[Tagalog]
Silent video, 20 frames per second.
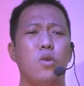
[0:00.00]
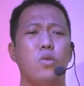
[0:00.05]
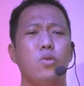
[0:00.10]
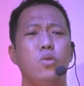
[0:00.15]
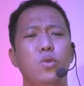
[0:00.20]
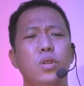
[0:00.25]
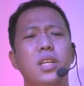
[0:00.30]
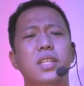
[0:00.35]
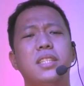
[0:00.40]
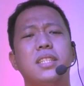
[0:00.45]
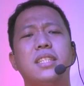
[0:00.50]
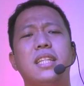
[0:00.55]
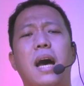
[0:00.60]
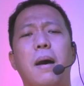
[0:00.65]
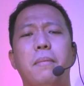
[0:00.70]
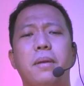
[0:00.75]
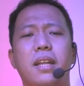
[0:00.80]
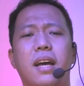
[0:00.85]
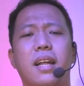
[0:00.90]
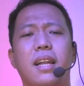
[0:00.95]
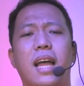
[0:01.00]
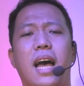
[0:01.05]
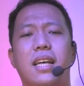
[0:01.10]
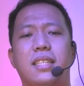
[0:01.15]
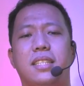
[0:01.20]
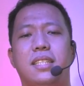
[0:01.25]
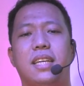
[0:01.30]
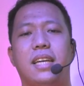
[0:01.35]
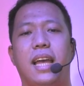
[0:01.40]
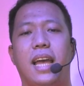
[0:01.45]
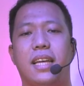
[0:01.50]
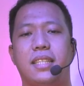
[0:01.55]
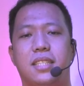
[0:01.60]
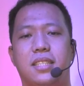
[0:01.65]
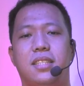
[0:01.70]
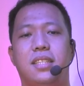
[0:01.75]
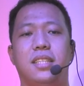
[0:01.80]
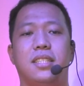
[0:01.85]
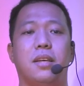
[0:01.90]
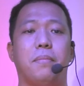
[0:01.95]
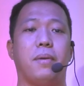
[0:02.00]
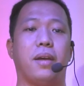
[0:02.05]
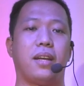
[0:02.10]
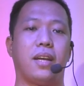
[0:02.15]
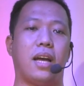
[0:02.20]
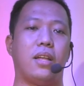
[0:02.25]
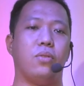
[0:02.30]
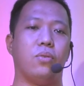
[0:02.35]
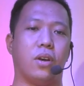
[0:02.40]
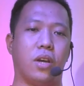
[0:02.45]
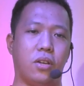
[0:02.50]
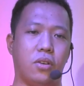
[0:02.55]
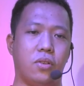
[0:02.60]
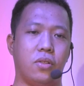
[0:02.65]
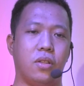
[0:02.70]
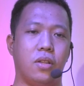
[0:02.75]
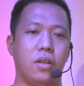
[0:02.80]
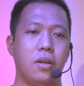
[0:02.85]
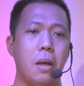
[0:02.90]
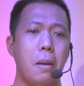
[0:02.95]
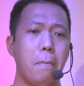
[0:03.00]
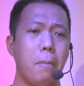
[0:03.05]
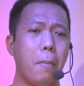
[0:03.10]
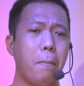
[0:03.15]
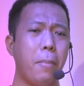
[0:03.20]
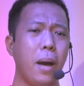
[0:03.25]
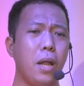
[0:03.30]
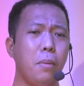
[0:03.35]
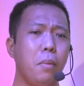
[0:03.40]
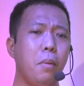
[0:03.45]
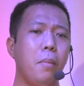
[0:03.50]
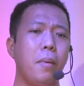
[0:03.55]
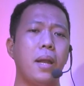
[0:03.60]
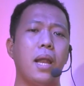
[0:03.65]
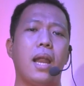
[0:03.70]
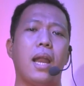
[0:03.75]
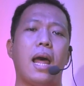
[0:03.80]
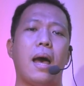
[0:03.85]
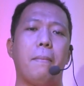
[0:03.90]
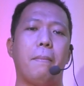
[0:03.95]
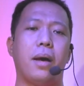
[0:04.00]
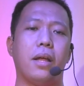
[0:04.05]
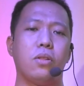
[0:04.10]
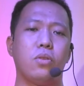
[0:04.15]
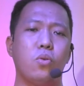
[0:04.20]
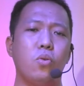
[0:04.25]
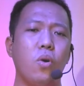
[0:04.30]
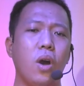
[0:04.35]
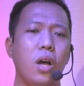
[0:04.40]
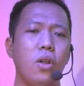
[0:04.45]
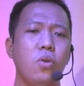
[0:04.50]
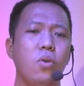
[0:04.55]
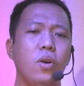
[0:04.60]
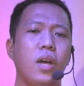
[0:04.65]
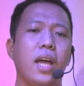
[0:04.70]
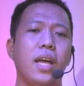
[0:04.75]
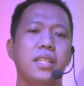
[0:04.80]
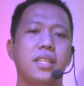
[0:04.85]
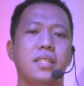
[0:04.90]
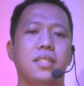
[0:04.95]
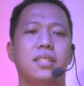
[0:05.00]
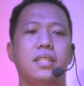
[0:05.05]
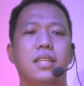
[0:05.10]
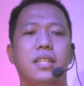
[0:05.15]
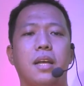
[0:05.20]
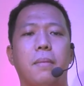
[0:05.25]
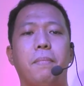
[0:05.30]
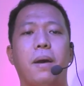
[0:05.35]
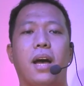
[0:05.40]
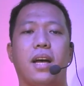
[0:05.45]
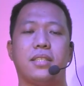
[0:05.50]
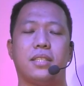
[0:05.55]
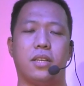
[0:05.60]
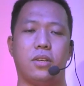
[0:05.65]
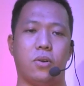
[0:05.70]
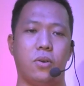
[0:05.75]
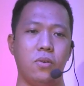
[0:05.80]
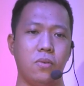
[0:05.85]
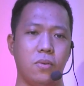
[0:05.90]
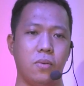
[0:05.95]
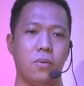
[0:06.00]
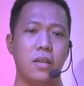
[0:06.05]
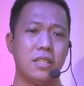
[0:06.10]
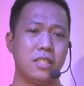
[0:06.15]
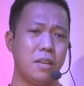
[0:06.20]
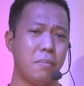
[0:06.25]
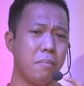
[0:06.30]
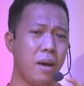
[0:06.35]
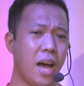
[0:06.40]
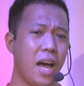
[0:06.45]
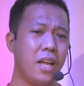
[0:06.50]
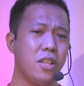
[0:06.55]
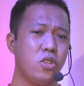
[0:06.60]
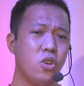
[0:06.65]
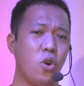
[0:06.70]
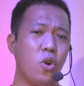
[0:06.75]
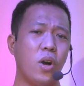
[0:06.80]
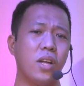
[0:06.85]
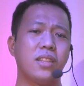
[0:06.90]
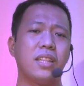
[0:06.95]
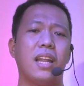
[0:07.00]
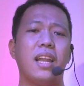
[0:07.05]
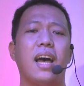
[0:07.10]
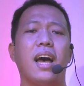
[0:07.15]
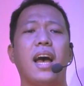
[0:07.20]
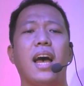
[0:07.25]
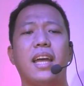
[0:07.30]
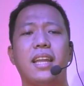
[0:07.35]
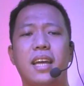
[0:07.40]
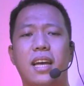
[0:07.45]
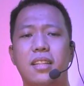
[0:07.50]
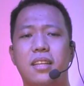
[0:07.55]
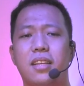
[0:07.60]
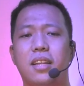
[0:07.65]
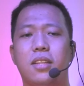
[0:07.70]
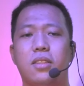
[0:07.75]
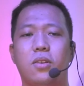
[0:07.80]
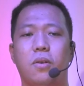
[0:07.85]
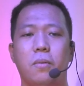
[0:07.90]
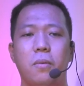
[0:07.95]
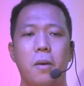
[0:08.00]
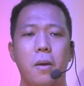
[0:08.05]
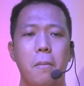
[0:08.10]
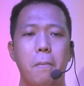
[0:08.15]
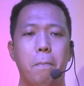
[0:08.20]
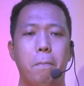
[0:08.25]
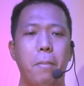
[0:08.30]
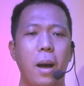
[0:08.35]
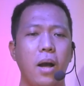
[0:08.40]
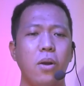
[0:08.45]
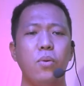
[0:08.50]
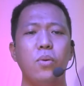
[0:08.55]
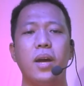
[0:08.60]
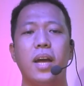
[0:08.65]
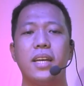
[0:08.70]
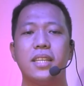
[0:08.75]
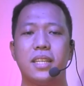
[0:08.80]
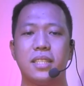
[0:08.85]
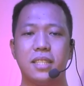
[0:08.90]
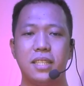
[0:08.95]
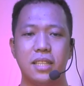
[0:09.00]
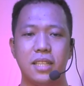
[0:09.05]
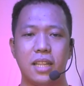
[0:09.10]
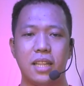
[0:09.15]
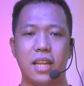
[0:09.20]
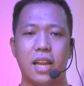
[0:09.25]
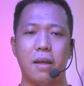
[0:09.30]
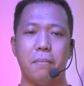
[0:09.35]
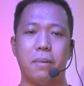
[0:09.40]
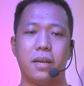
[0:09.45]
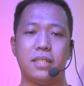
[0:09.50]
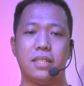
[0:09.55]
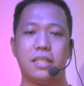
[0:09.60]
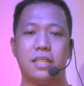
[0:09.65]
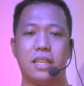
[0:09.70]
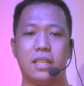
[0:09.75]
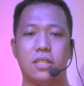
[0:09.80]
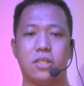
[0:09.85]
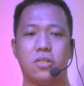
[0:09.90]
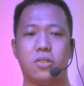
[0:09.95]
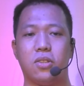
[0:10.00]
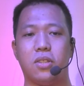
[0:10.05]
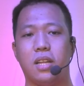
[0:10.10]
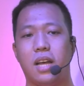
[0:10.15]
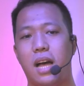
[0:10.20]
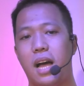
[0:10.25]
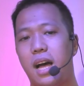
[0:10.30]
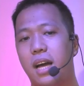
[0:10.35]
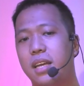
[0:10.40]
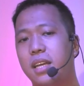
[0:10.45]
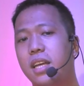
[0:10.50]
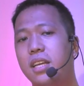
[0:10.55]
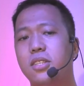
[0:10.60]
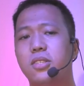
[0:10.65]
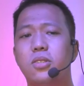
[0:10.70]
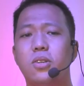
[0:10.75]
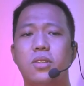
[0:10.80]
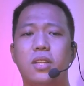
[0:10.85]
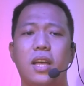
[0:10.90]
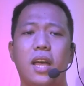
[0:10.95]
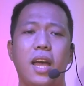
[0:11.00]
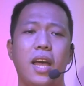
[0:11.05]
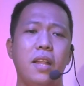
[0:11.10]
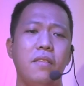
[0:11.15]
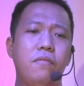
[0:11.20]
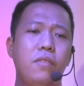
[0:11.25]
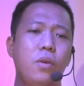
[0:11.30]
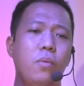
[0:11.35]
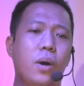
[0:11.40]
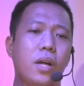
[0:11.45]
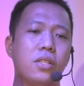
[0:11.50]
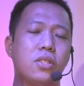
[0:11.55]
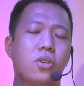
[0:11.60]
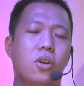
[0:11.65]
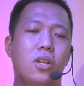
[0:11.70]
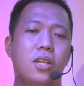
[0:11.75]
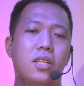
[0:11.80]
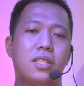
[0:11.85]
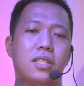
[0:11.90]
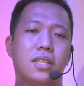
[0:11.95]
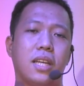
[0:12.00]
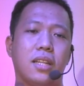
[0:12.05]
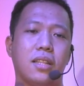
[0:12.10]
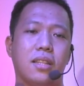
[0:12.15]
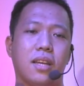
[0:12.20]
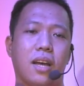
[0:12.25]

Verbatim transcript: Ngunit sa dami ng klase ng SSD sa merkado ngayon, paano mo malalaman kung anong SSD na para sa iyo? Samahan nyo ako at talakayan natin itong bagong SSD na nilabas ni Kingston, ang Kingston NV1 Solid State